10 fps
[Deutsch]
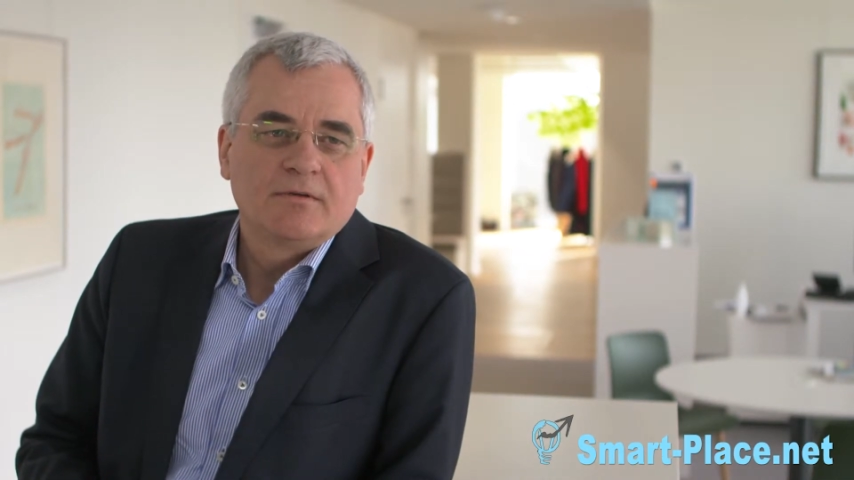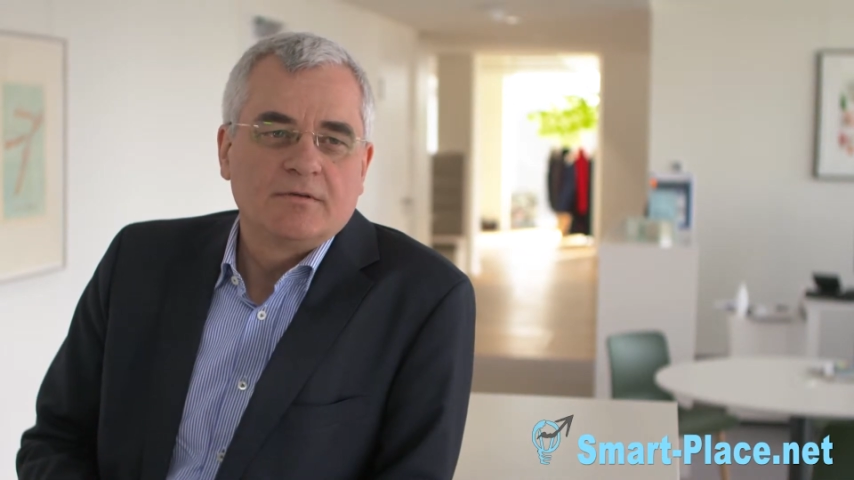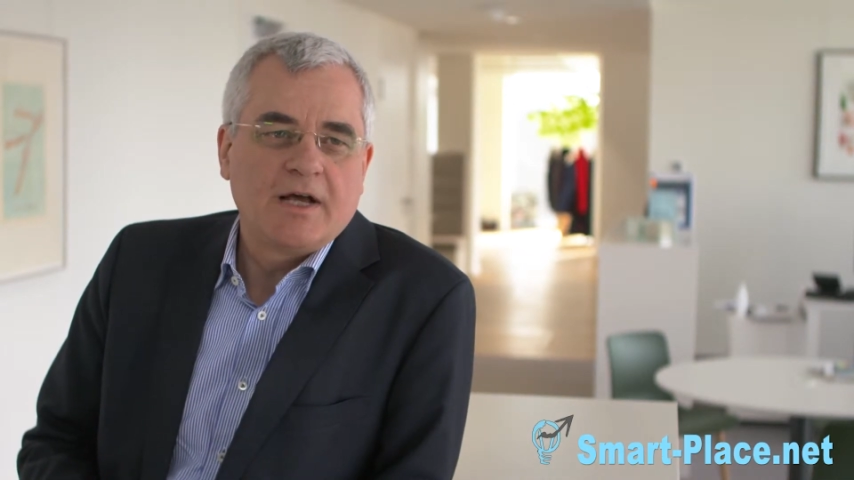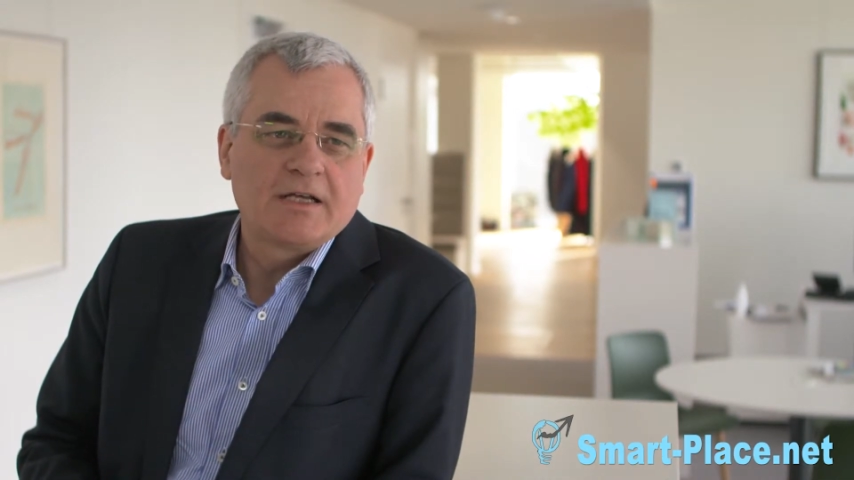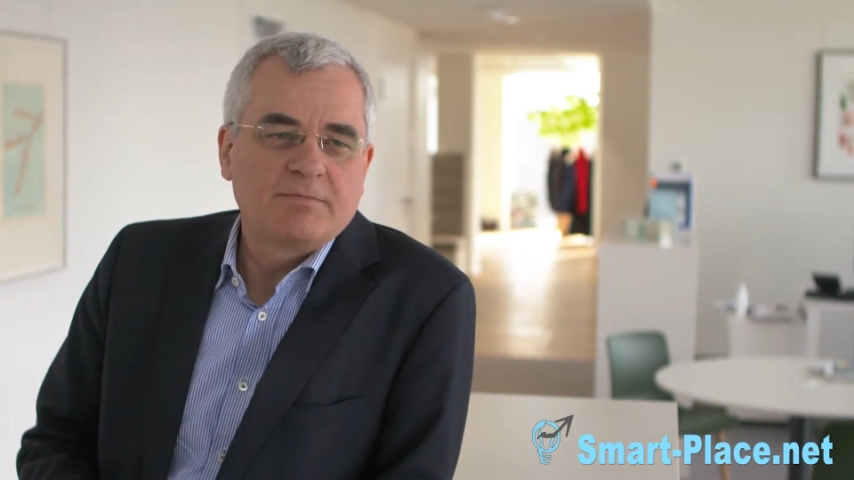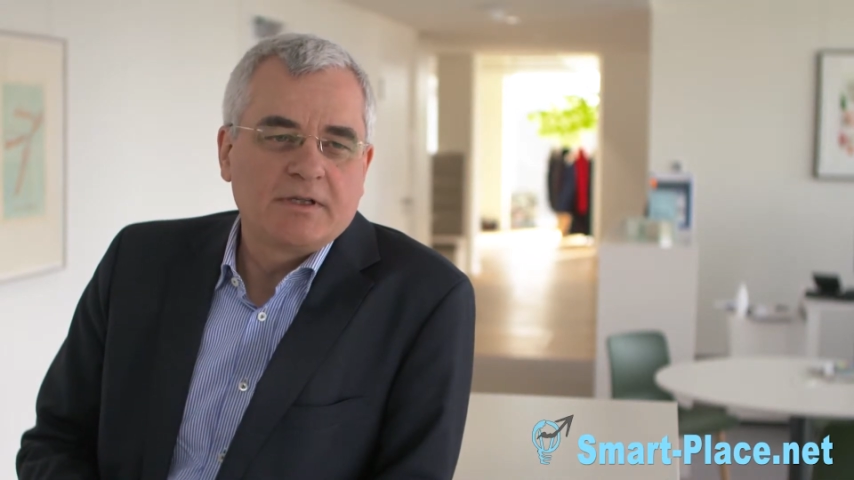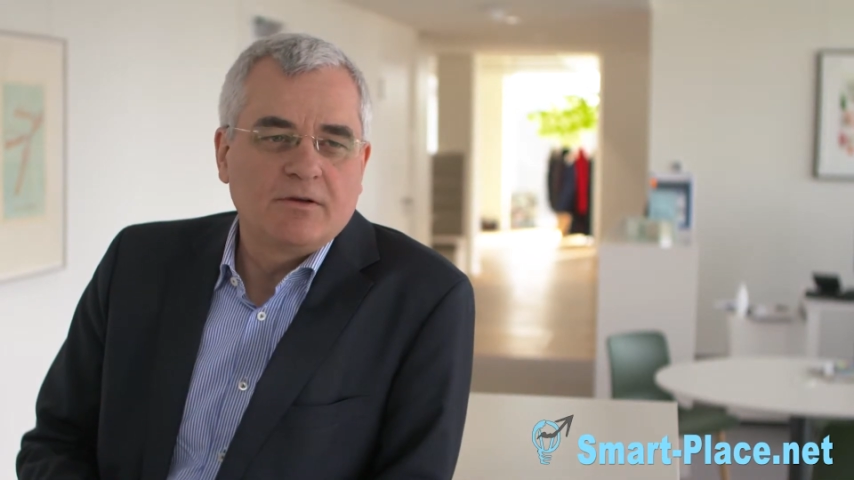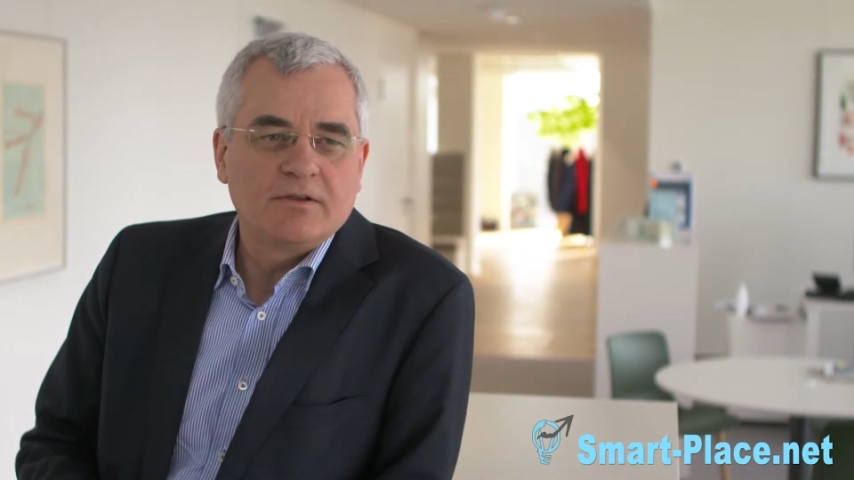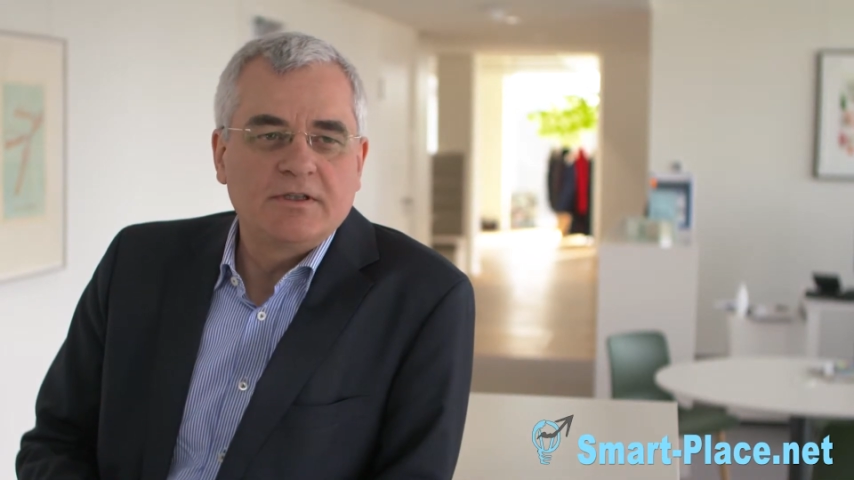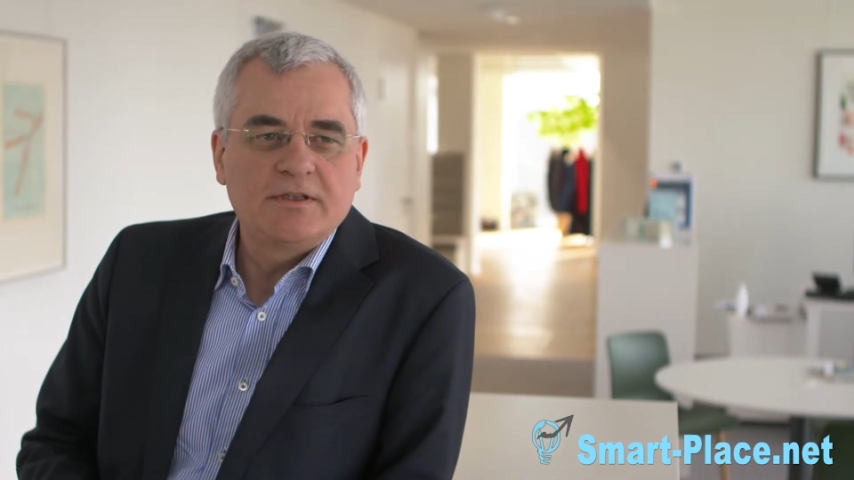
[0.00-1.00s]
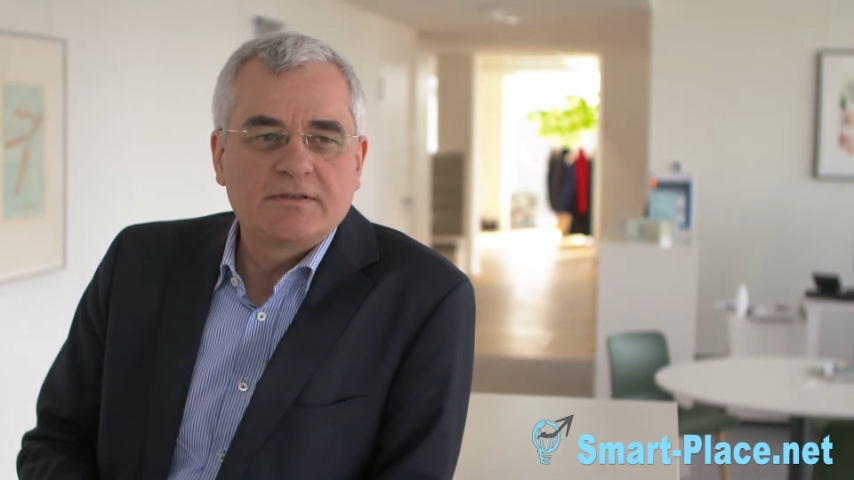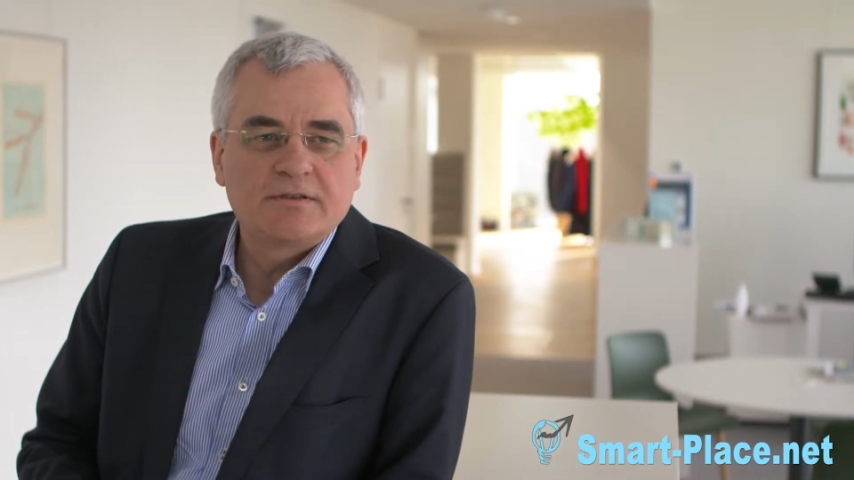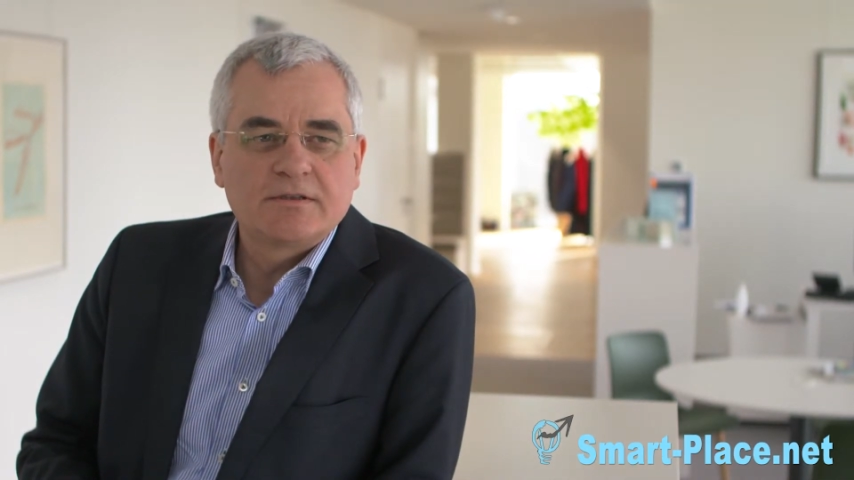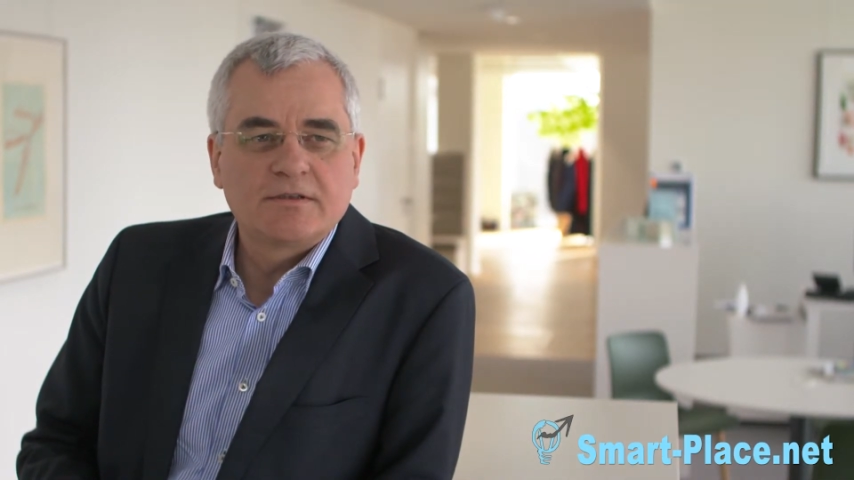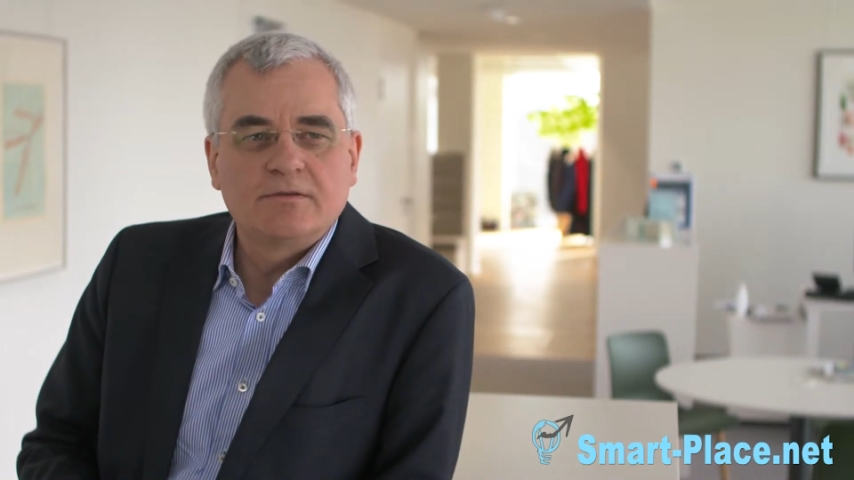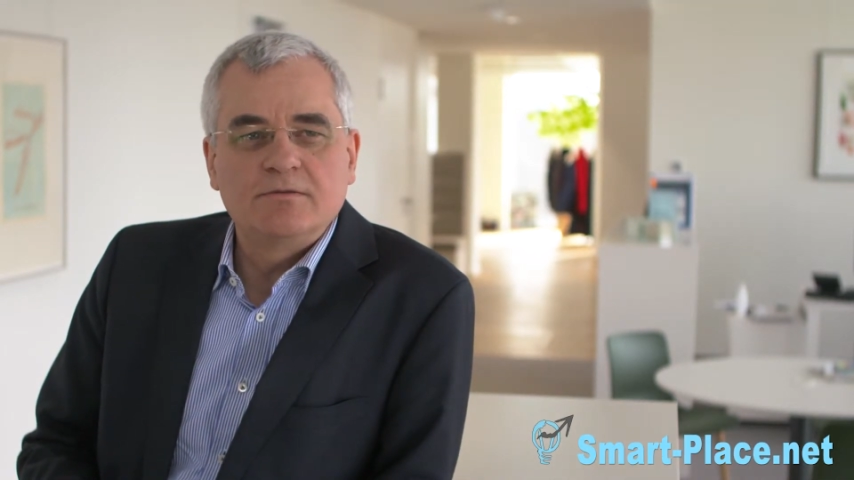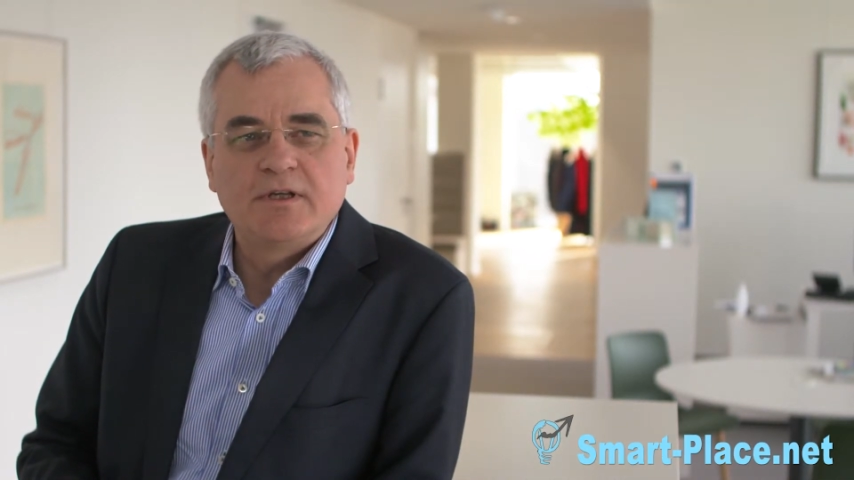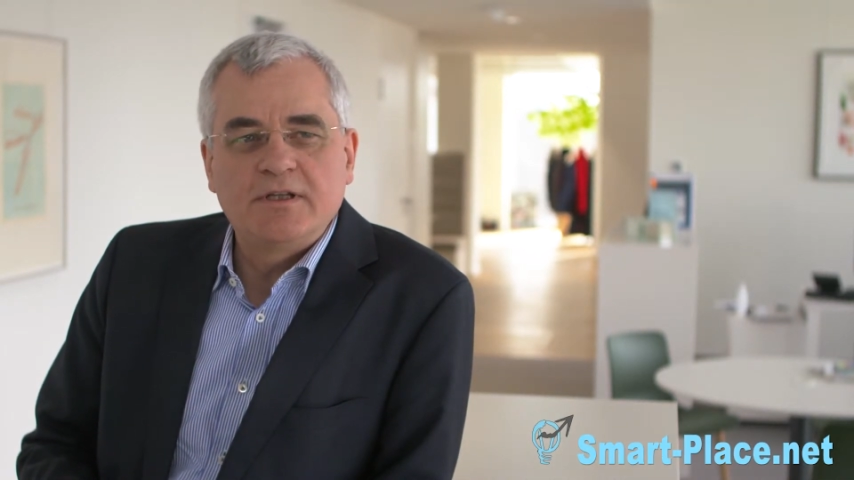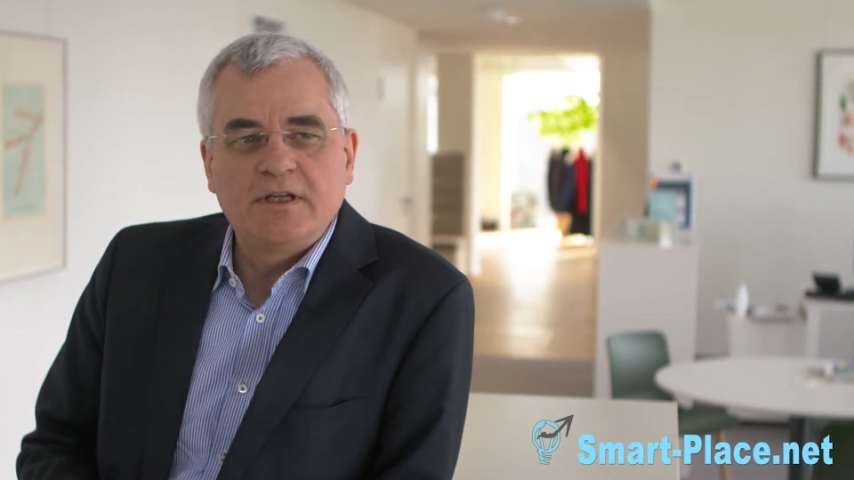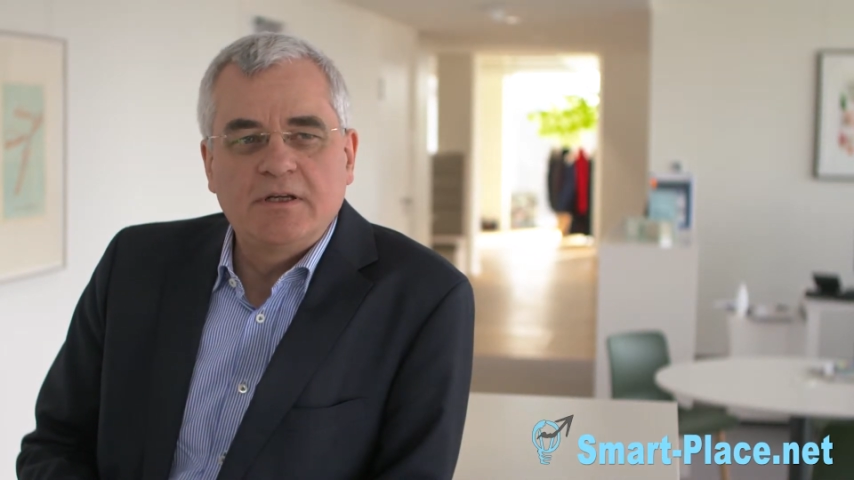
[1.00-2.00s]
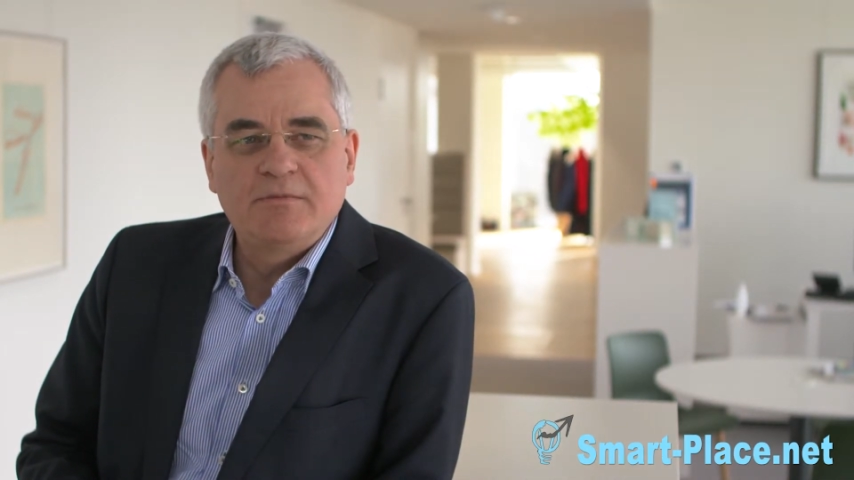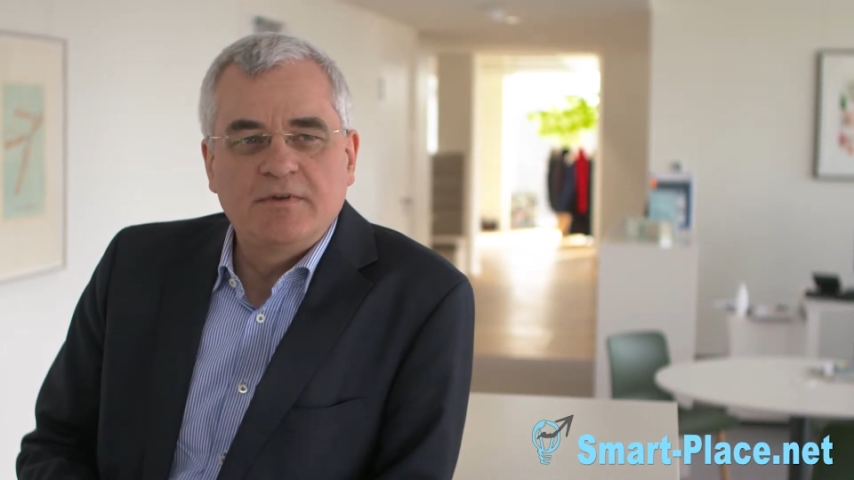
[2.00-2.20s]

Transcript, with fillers: Und last but not least, äh, Unternehmen,